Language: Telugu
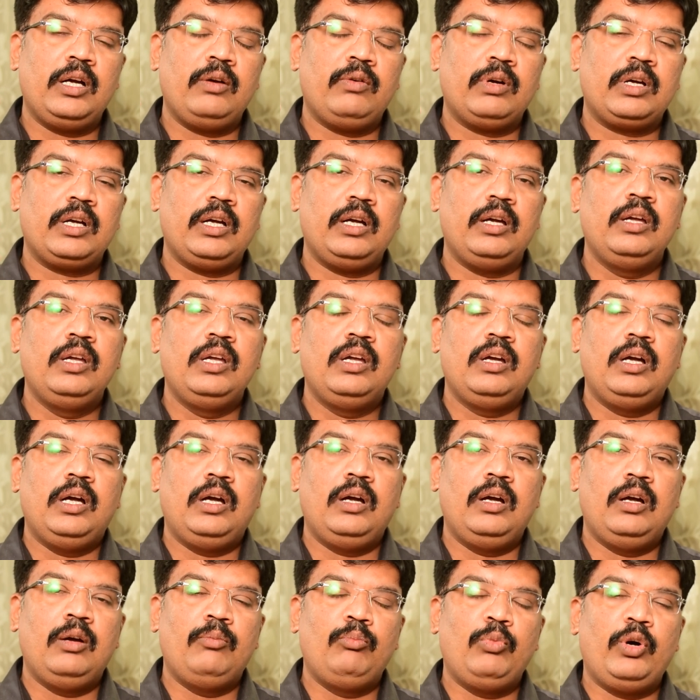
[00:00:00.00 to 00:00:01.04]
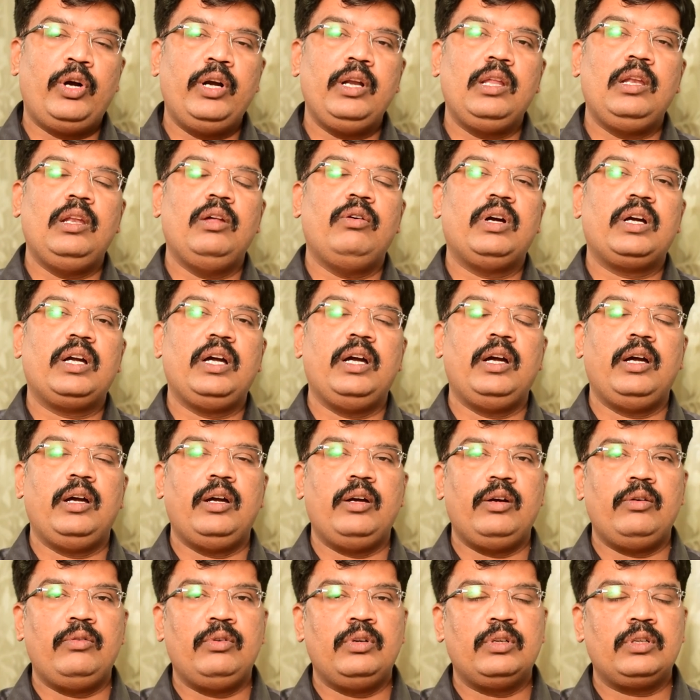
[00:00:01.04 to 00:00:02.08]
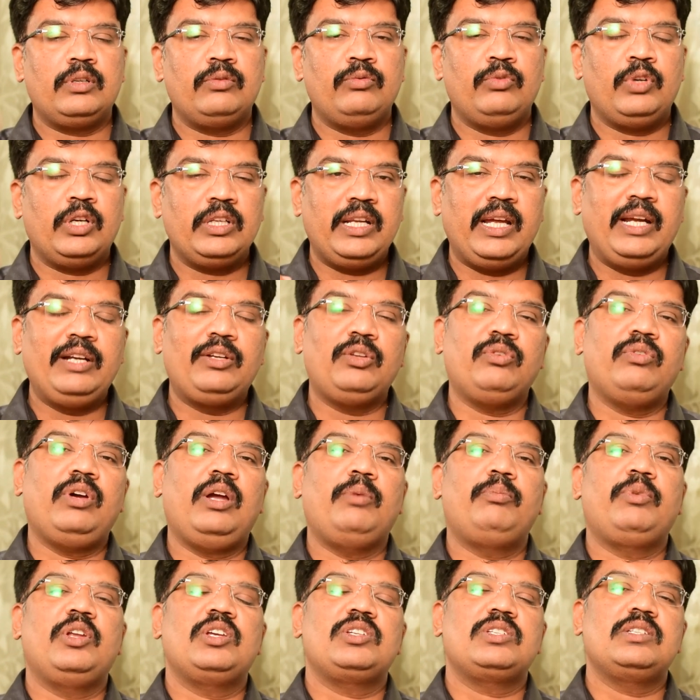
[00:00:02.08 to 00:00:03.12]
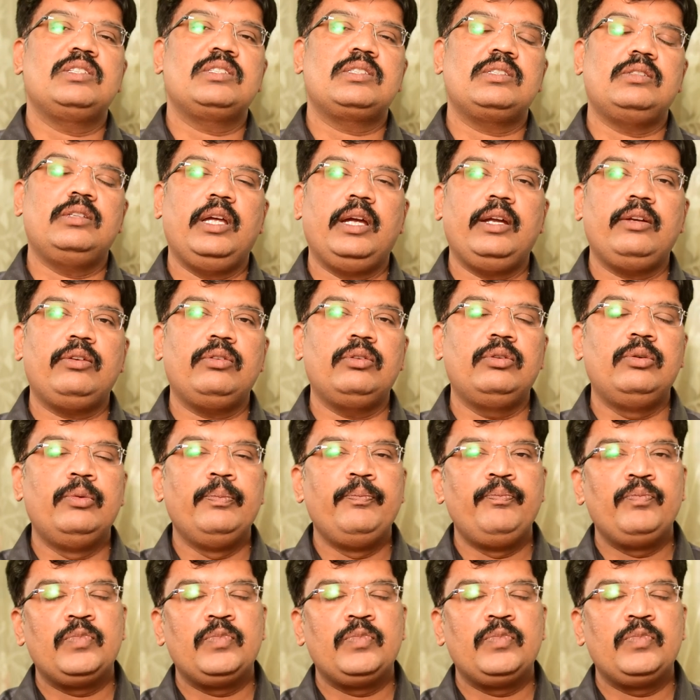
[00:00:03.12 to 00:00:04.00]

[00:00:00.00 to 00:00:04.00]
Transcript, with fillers: ఒక బాడీలో ఒక ఒక నెగిటివ్ వైబ్రేషన్స్ నెగిటివ్